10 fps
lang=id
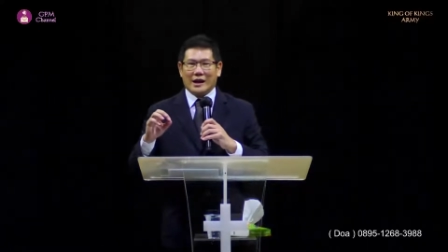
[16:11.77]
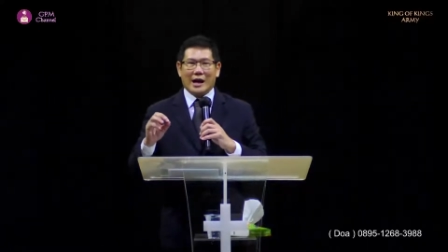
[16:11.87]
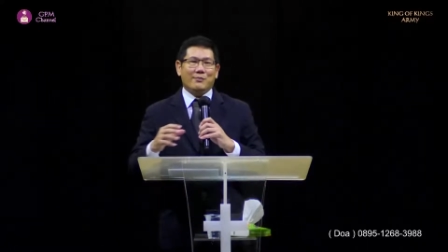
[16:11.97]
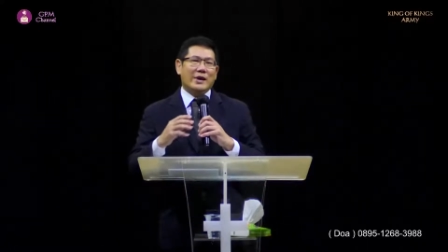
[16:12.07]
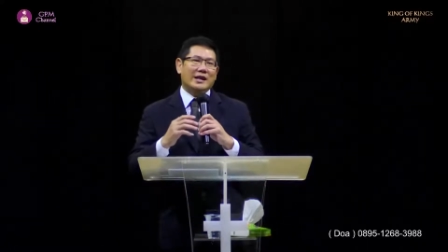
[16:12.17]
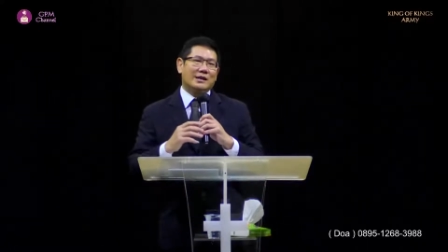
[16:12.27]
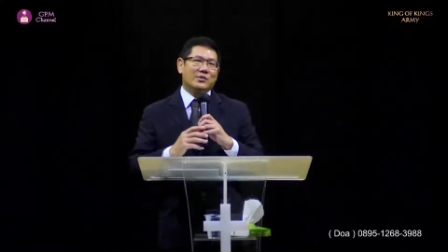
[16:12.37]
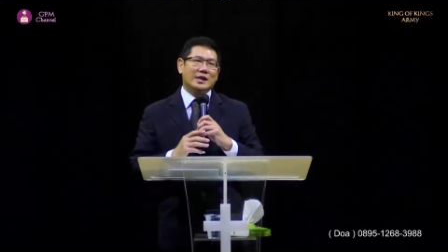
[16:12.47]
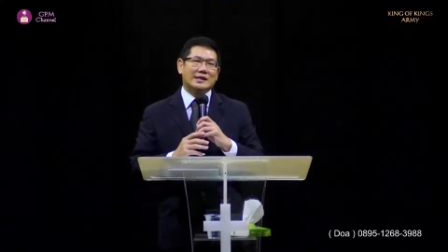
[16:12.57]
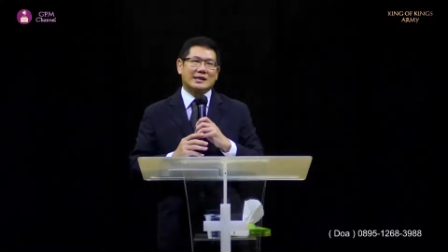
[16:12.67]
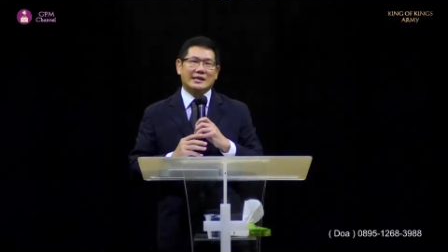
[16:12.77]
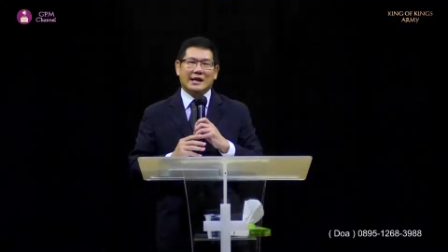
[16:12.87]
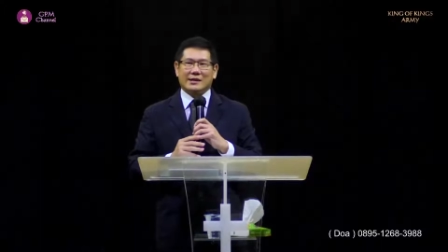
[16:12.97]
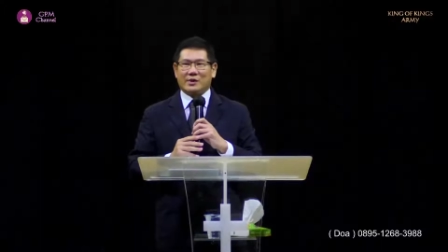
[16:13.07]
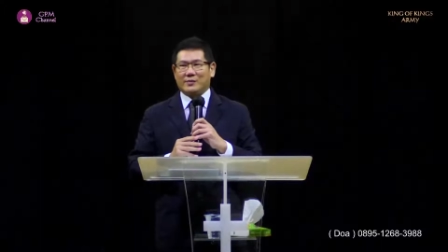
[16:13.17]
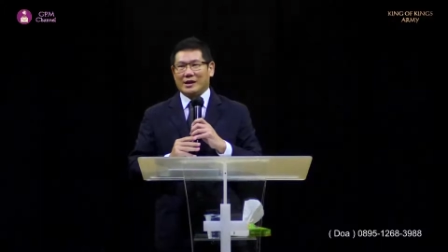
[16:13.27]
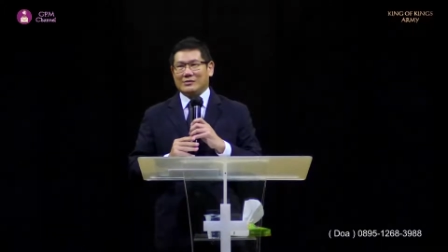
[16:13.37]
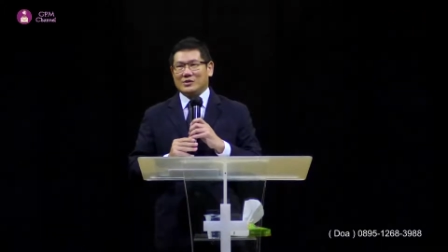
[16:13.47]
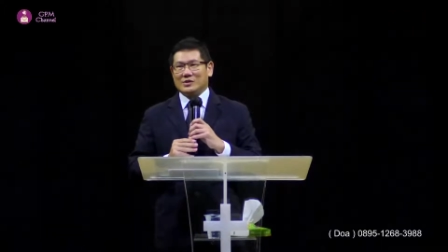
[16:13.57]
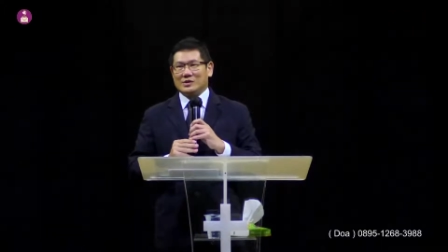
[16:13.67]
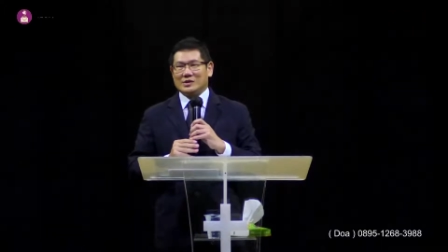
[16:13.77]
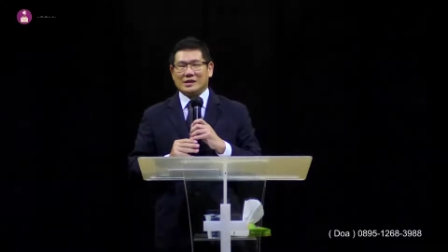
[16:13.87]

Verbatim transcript: apa yang kemudian terjadi Bapak Ibu?